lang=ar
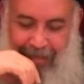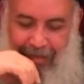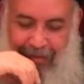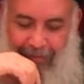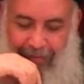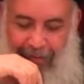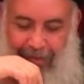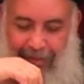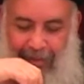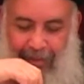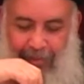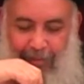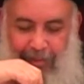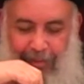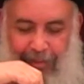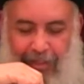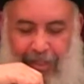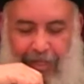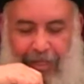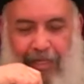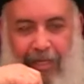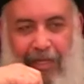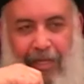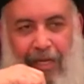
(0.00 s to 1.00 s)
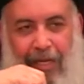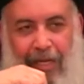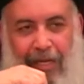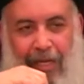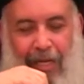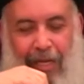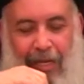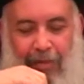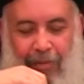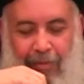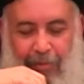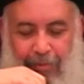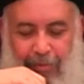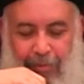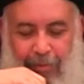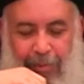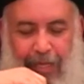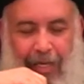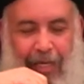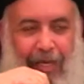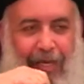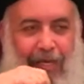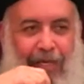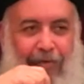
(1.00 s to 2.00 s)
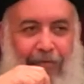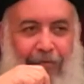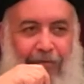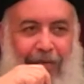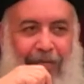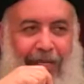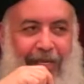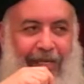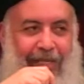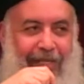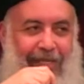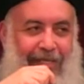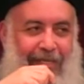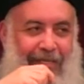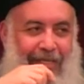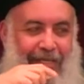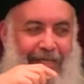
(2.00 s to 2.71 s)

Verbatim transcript: فدي مطارة واغفا